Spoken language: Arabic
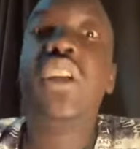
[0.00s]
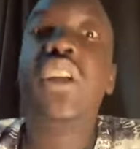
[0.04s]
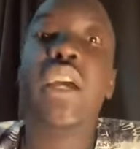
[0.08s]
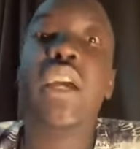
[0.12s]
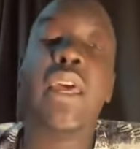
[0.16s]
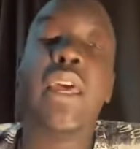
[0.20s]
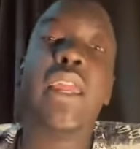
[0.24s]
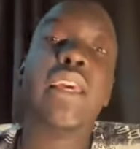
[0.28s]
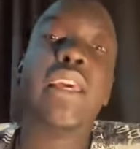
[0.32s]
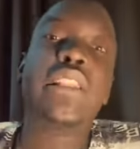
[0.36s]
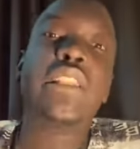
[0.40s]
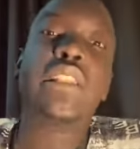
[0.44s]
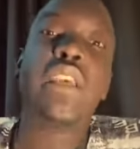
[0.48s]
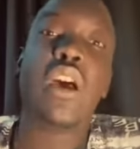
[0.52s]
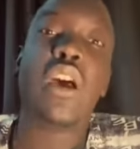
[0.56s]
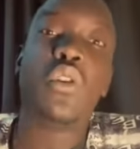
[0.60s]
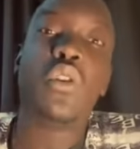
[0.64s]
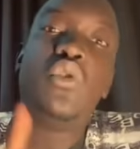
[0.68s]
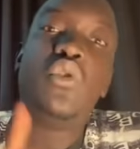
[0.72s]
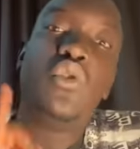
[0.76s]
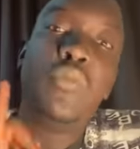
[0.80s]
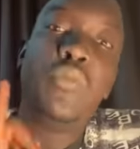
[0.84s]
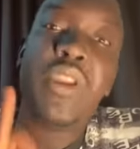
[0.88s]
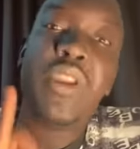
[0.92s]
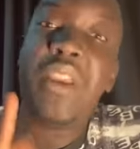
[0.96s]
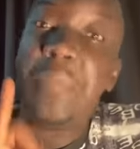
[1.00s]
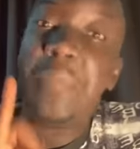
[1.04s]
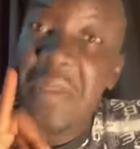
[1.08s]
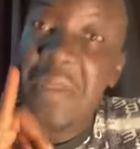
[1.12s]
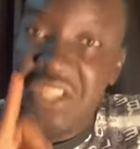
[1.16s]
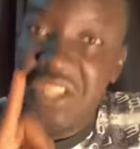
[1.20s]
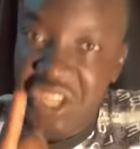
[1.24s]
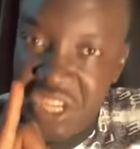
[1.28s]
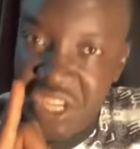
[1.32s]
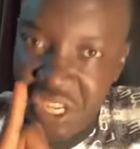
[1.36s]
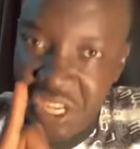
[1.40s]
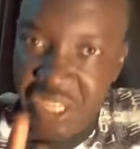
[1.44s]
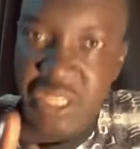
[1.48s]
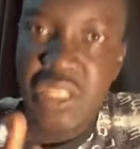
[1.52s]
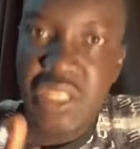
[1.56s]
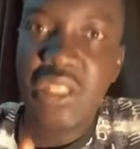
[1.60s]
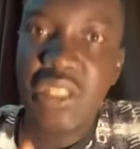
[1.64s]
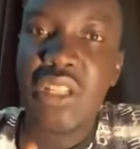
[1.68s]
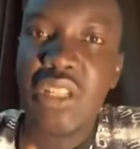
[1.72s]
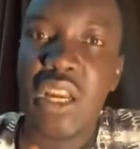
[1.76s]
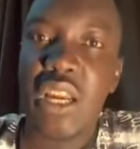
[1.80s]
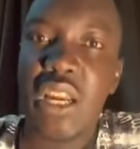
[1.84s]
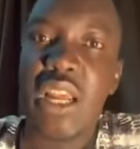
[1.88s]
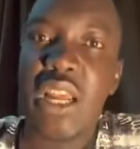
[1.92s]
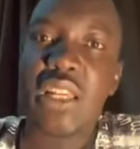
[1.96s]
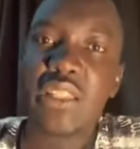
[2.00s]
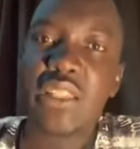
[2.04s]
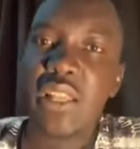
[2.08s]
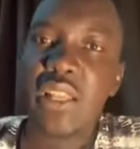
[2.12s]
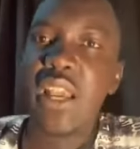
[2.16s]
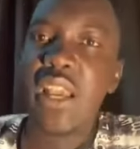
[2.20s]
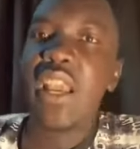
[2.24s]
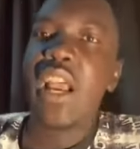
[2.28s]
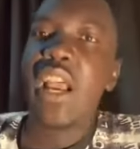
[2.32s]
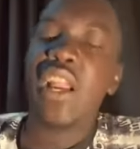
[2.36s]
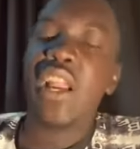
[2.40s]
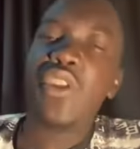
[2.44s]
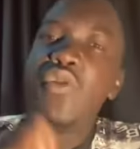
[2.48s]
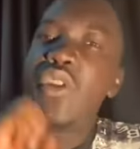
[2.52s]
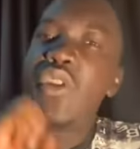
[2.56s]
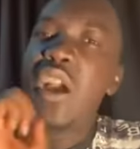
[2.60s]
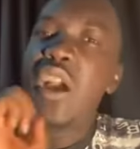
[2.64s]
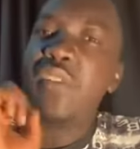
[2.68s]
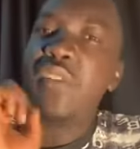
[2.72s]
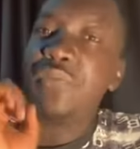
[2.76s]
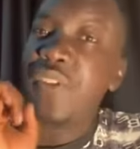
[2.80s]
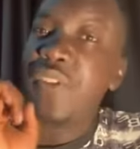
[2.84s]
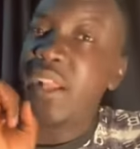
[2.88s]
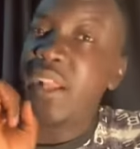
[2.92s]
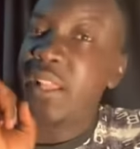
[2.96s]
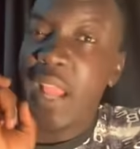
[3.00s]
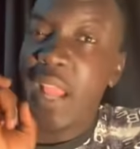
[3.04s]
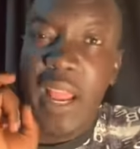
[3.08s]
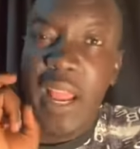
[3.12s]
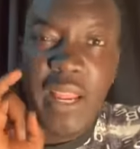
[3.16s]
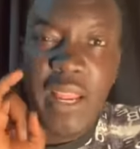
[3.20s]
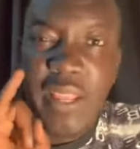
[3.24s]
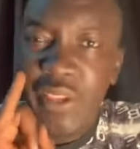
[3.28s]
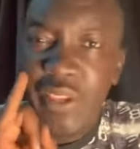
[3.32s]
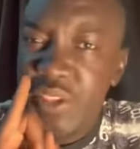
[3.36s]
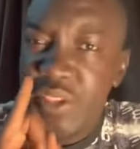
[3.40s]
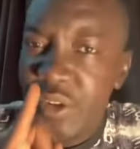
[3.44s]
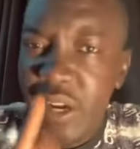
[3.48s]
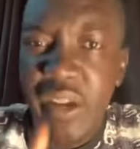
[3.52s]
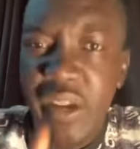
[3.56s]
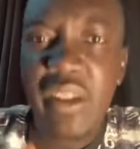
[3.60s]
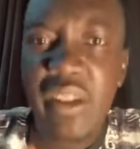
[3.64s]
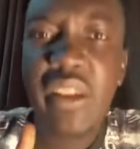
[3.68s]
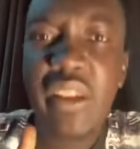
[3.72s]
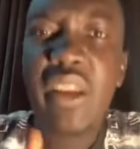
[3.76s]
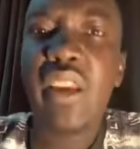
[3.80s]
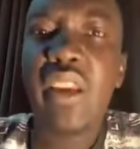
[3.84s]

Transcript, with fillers: خلاص اخو عمر البشير خلاص اللي هو كان فاتح الهجره